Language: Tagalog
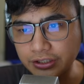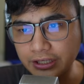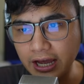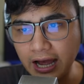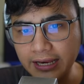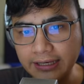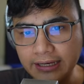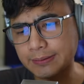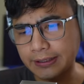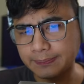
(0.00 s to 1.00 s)
Yan.
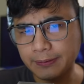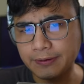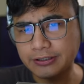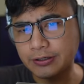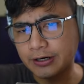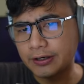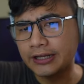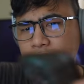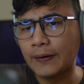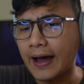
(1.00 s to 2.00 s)
Wait. Pipicture ko
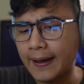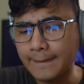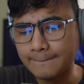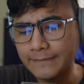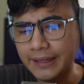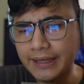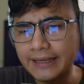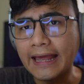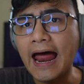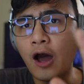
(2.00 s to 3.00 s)
lang to ah.
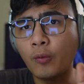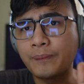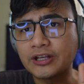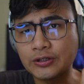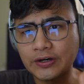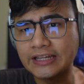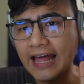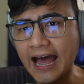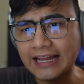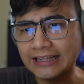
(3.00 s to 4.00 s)
Kailangan ko picturean
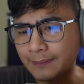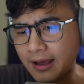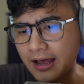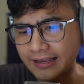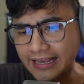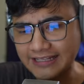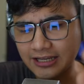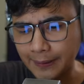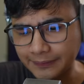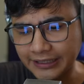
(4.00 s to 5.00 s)
lahat ng mga case
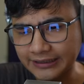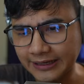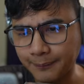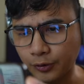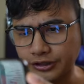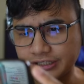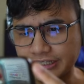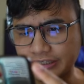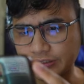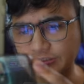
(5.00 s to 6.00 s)
update reports
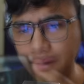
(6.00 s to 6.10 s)
dito.